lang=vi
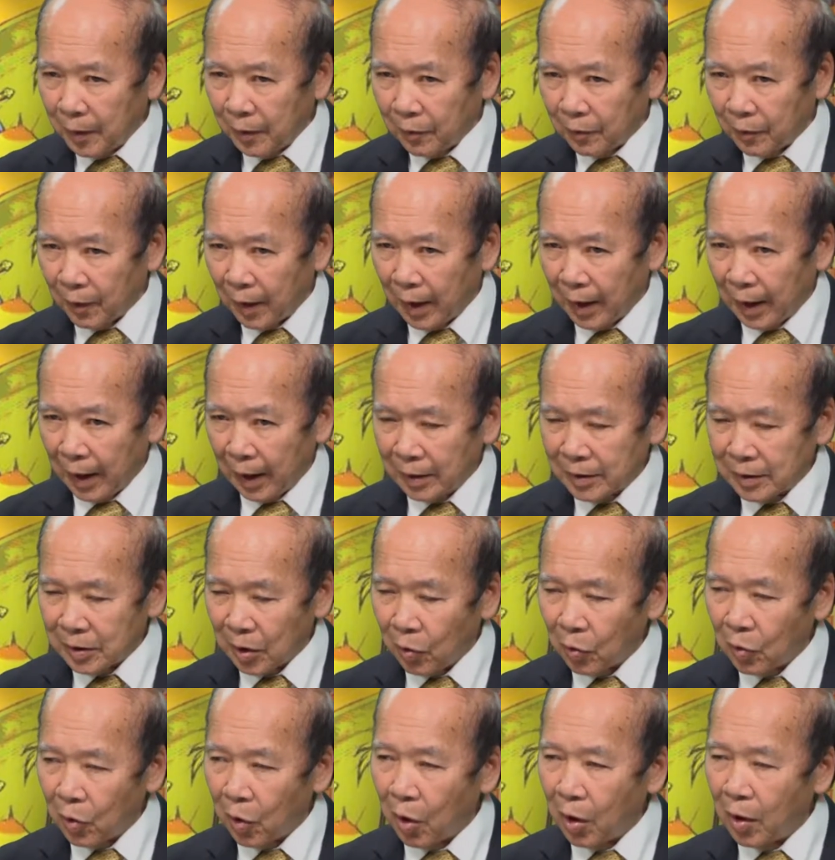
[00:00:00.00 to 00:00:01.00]
và đánh
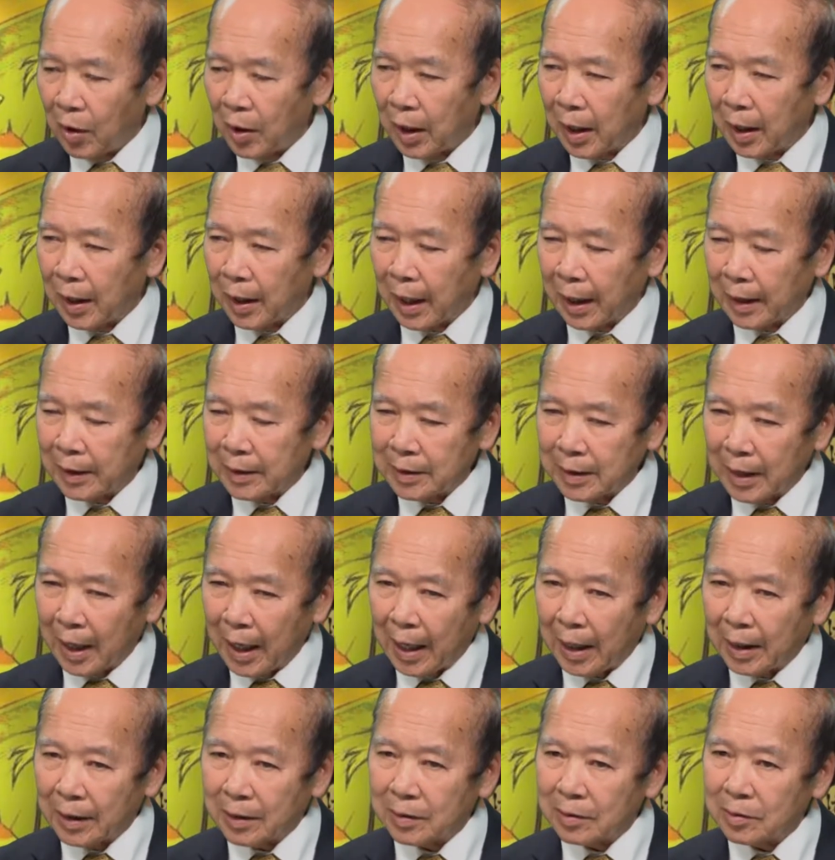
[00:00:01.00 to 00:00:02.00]
sau đó là đánh
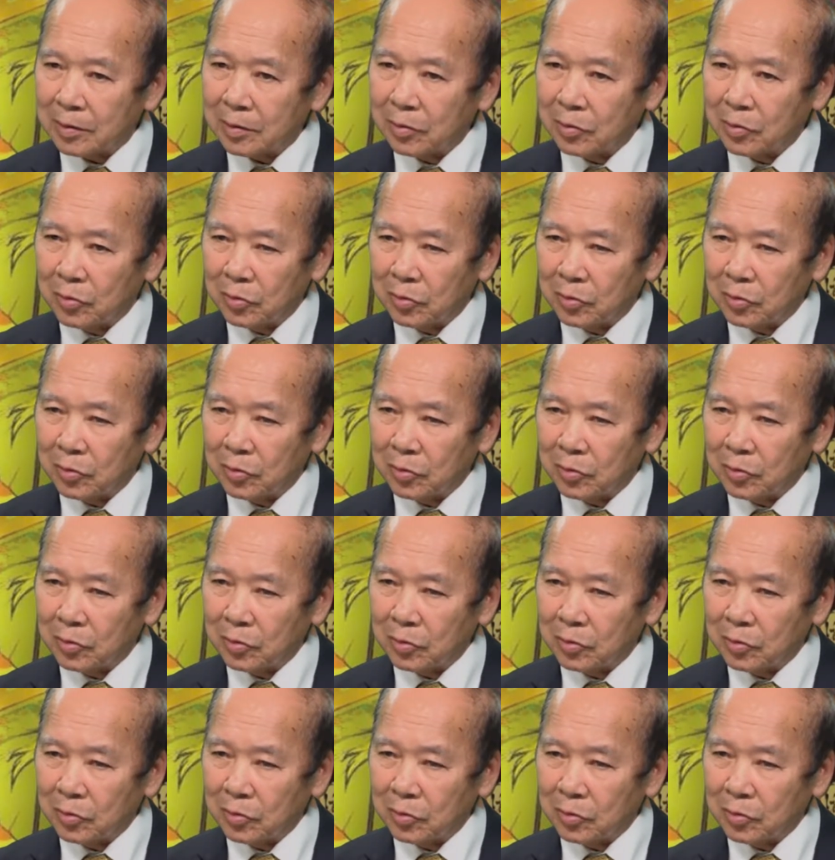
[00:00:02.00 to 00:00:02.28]
tan